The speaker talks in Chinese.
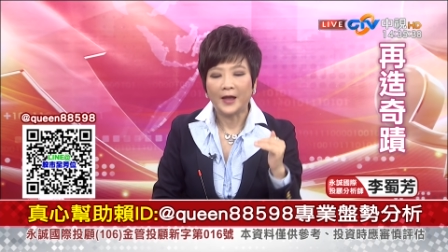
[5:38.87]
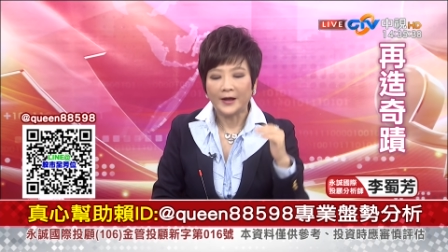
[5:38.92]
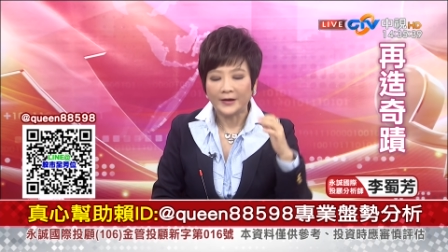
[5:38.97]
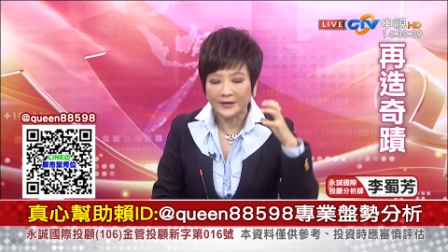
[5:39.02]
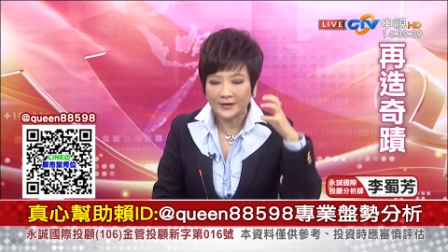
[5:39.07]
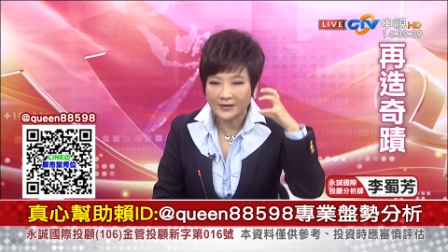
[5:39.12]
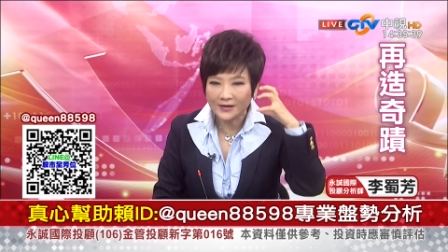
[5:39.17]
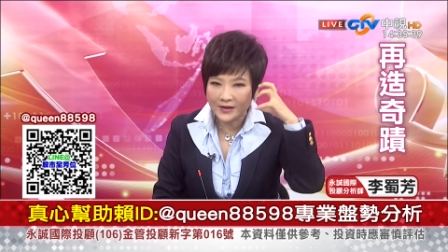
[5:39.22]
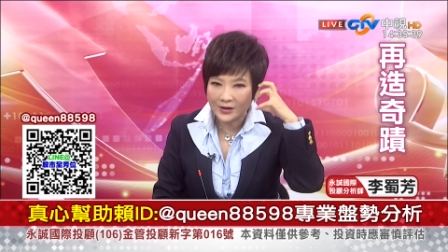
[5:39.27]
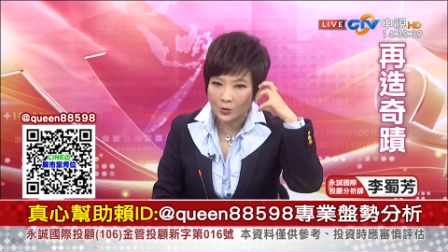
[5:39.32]

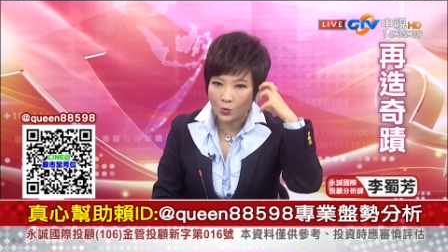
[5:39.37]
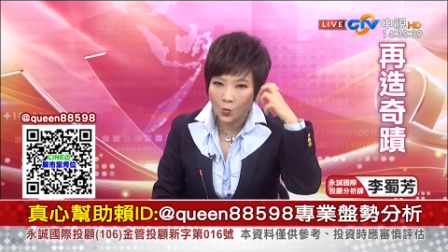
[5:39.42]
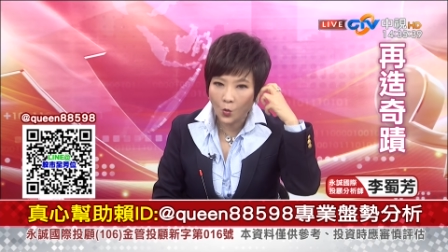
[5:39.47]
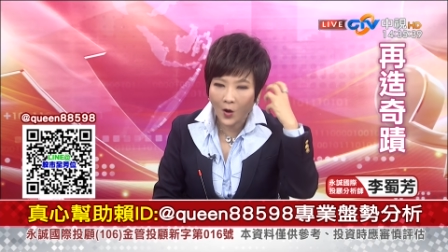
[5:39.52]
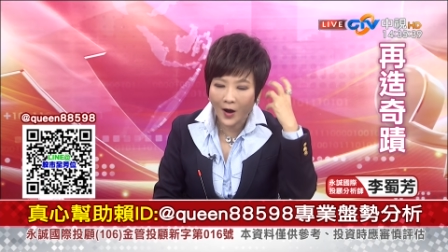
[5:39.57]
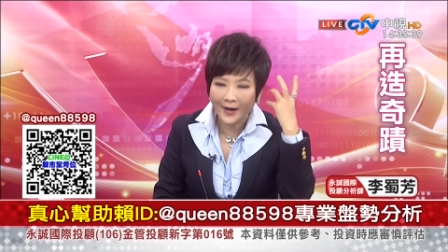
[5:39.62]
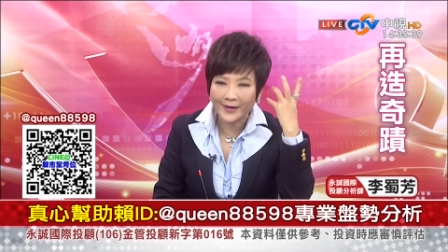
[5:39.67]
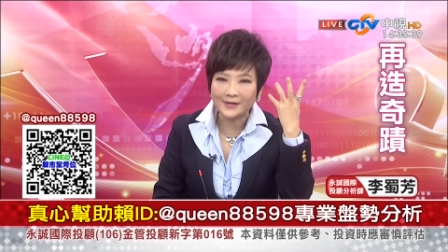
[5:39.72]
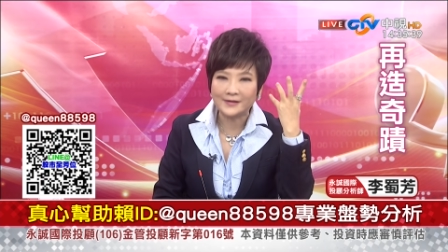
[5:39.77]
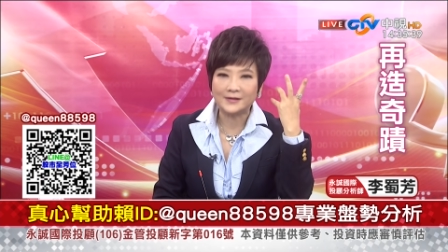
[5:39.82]
你以
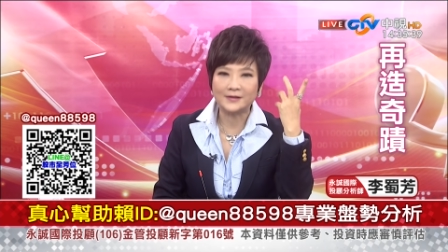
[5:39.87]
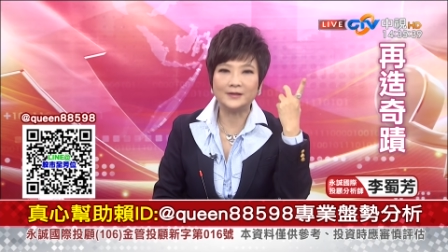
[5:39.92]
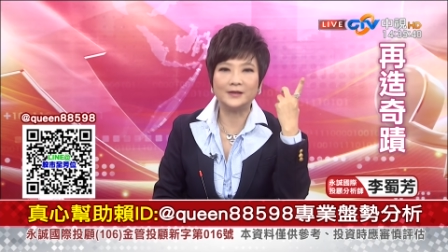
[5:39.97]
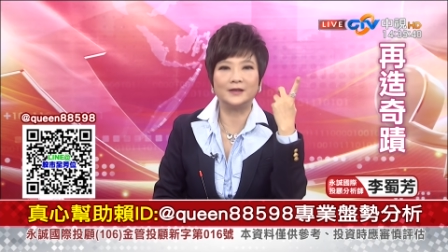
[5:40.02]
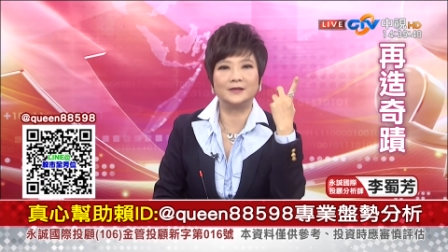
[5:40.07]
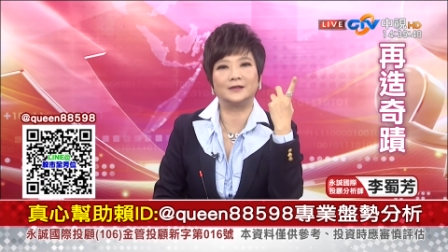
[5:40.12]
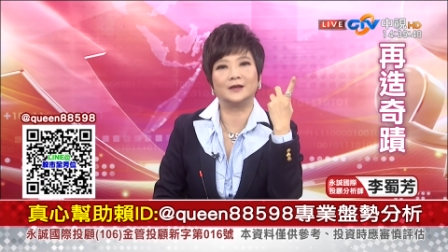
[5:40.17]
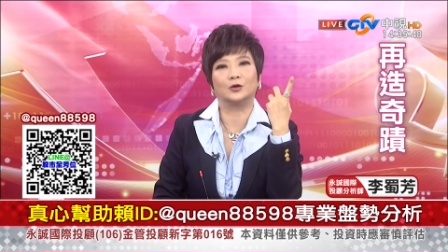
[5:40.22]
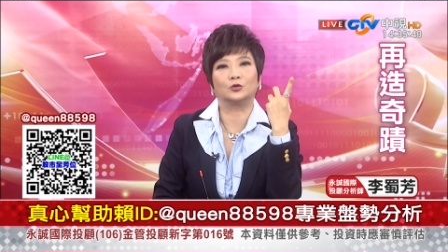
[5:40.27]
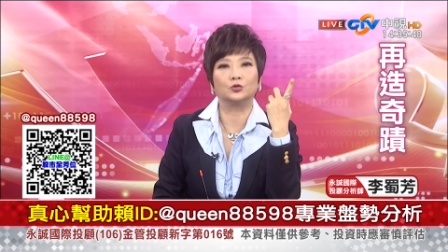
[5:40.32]
外资
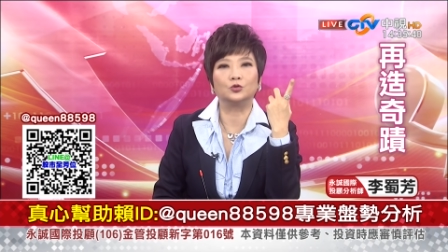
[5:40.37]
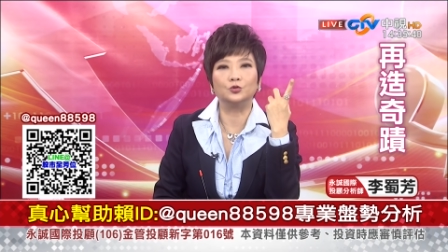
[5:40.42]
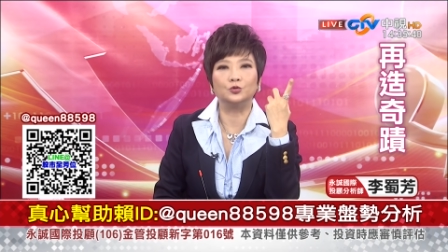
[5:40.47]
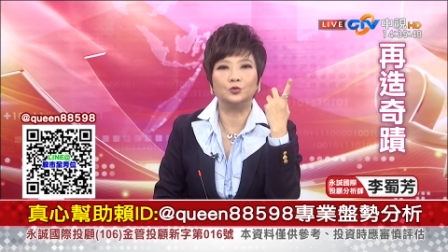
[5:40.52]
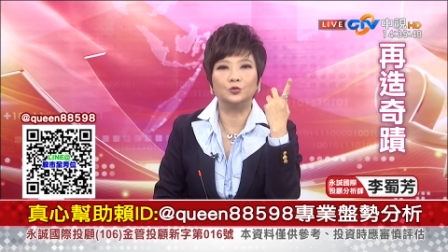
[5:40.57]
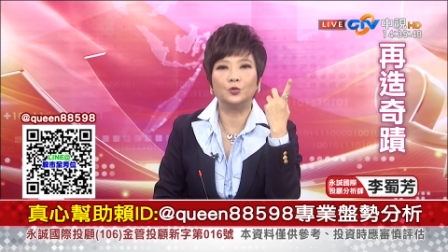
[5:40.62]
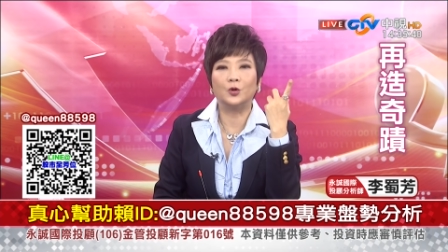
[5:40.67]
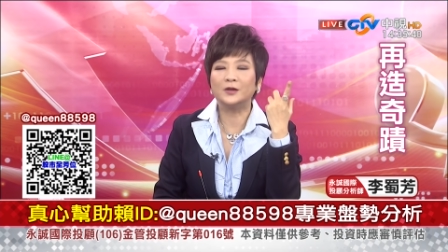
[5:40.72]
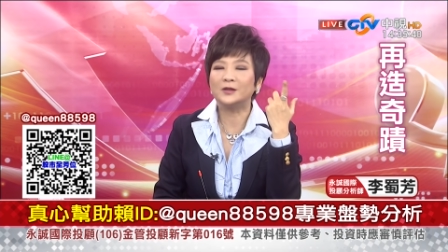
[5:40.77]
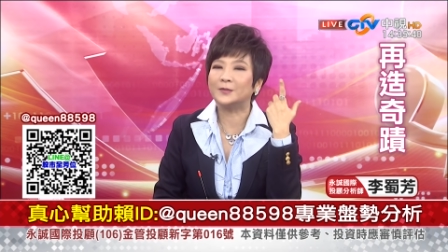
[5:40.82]
的角
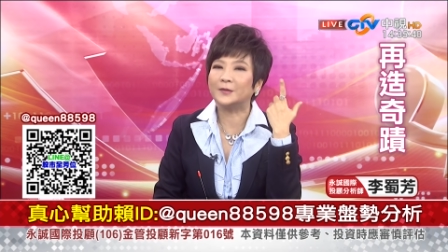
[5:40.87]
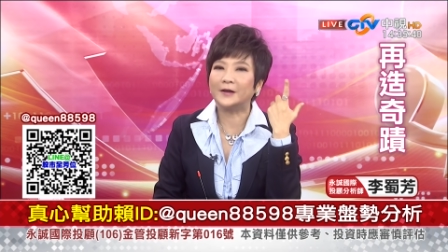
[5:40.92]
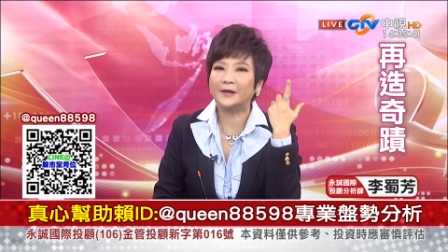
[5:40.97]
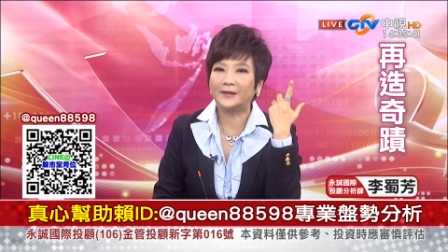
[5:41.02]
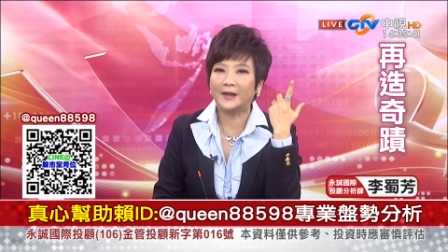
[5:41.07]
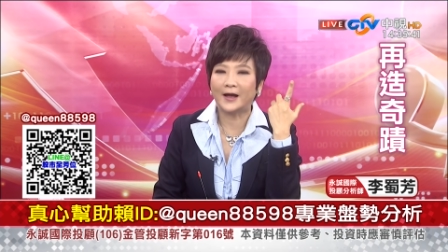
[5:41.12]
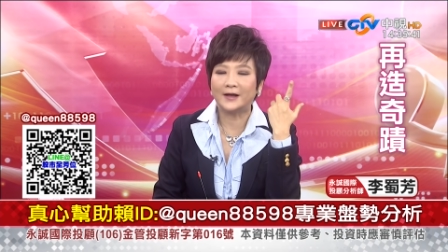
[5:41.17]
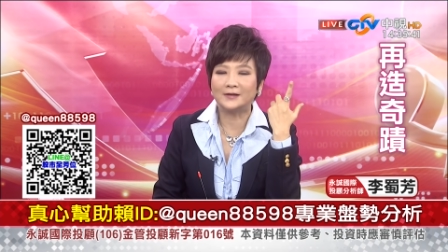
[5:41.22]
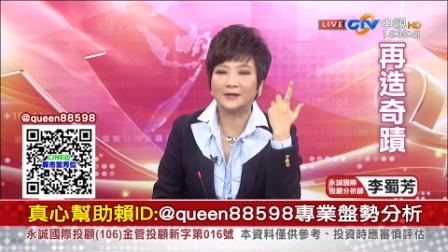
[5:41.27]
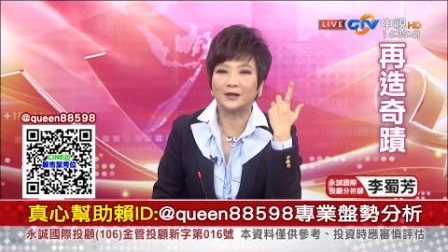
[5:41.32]
度，我为什么
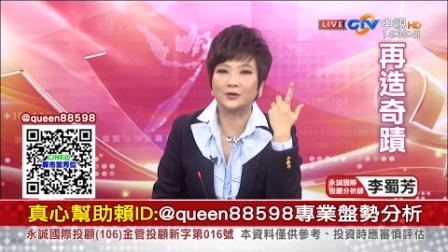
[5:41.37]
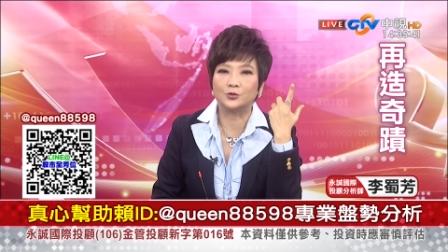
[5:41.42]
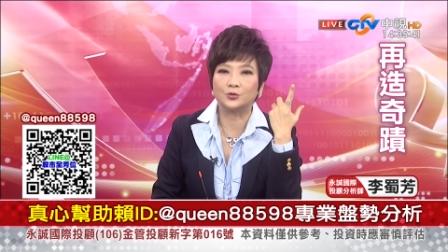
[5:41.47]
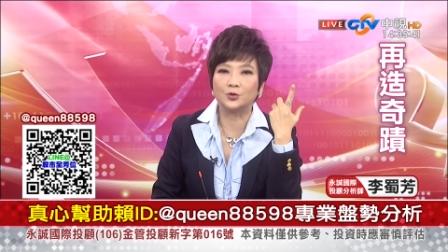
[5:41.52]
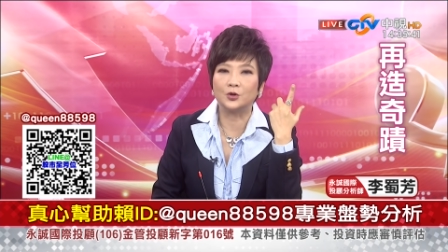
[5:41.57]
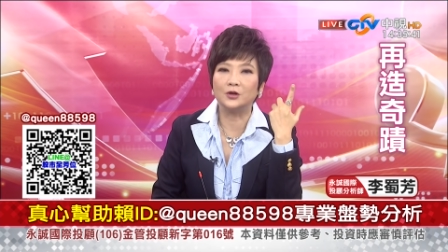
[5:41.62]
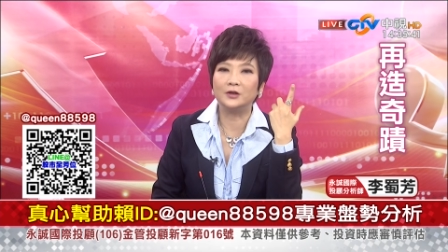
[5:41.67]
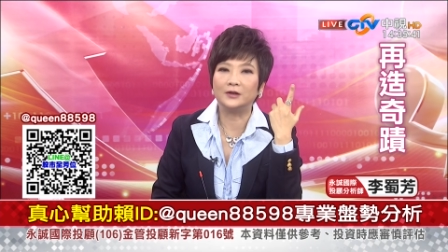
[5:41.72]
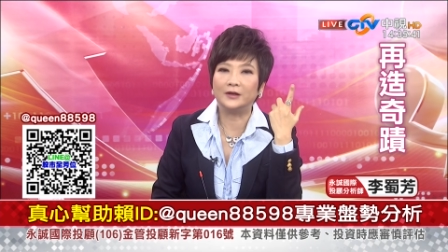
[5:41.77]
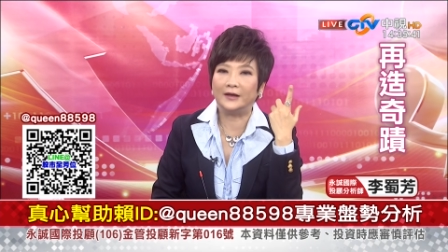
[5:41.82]
跟大家讲说，